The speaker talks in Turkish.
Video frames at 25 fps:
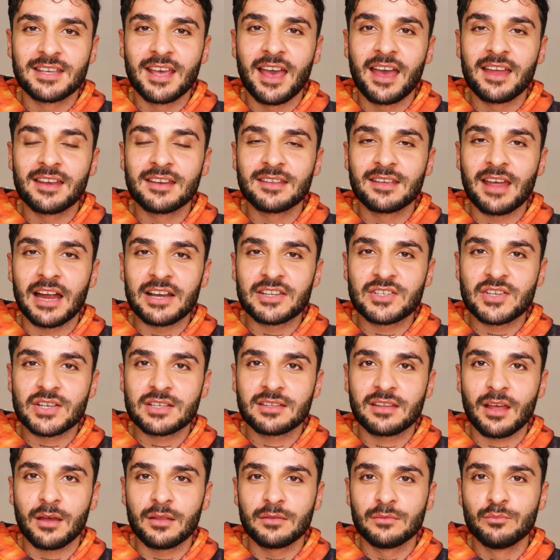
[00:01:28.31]
yani
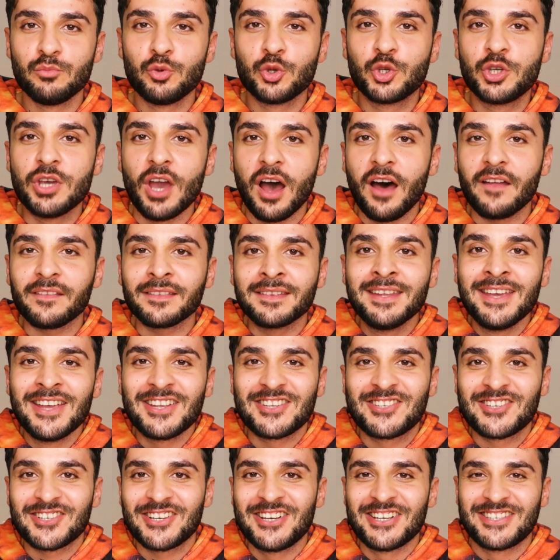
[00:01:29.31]
gerçekten Müge Anlı
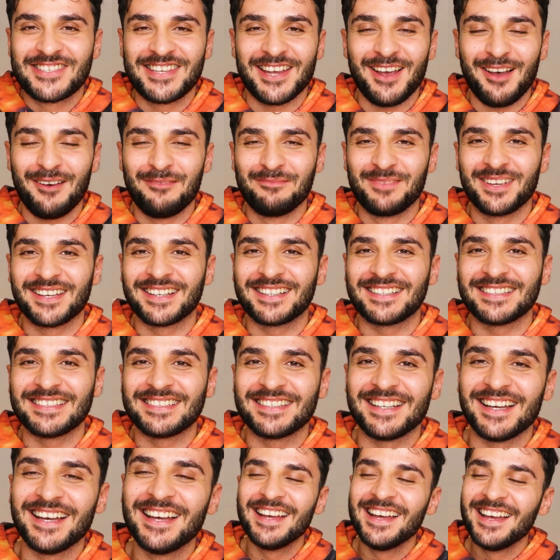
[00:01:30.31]
çıkacağım
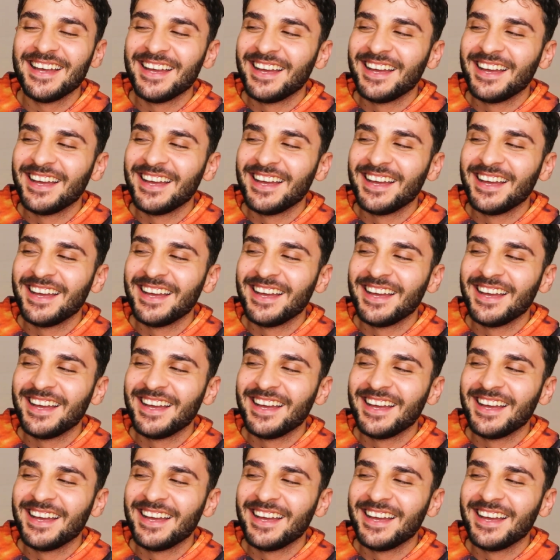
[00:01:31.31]
yakında.